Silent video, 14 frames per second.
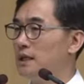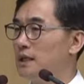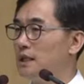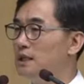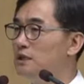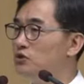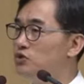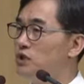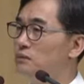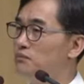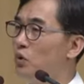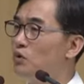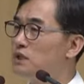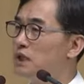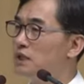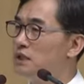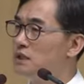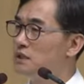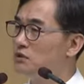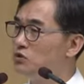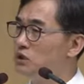그 주님, 목자
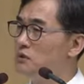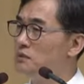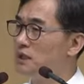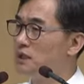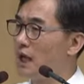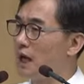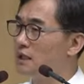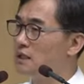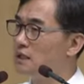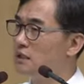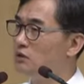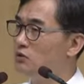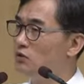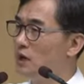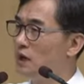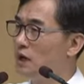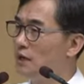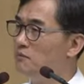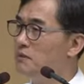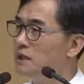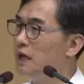되신 주님이 당신과
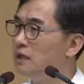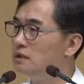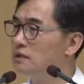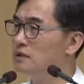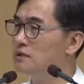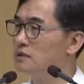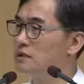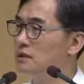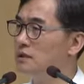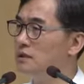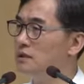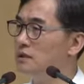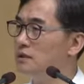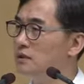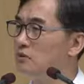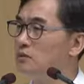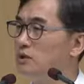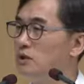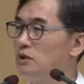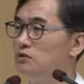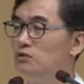함께하는 것을
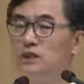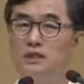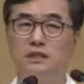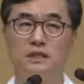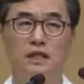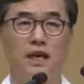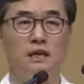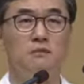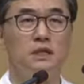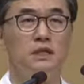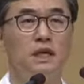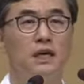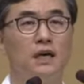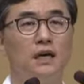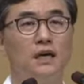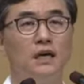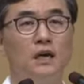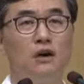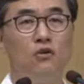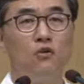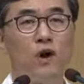여러분들 우리는 날마다
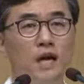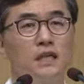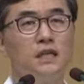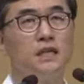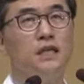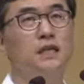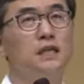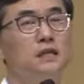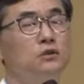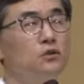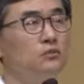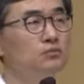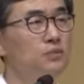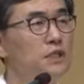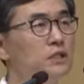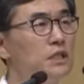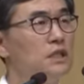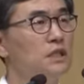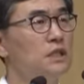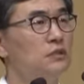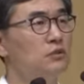확인해야 되고
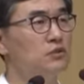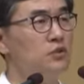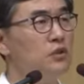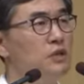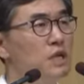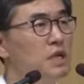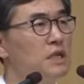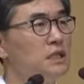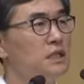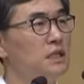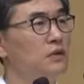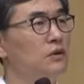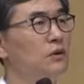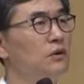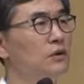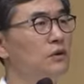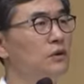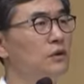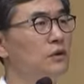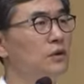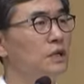믿어야 되고 신뢰해야 되고
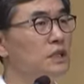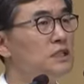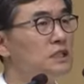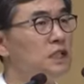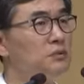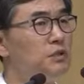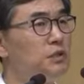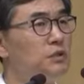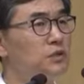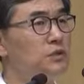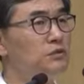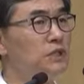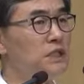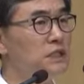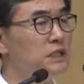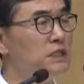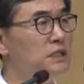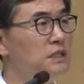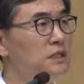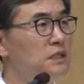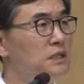그때 비로소
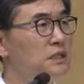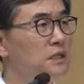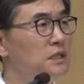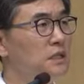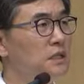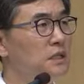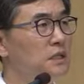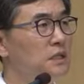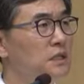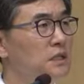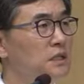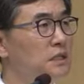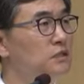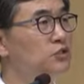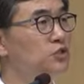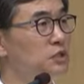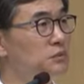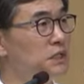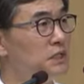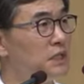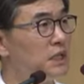우리는 그
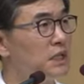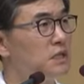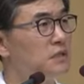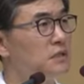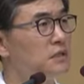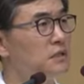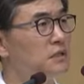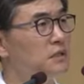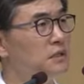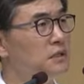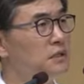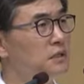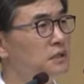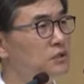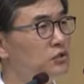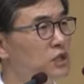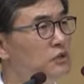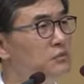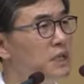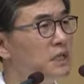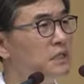주님을 따라서
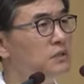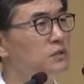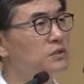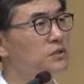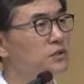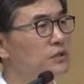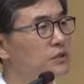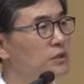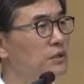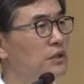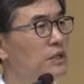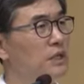쉴만한 곳으로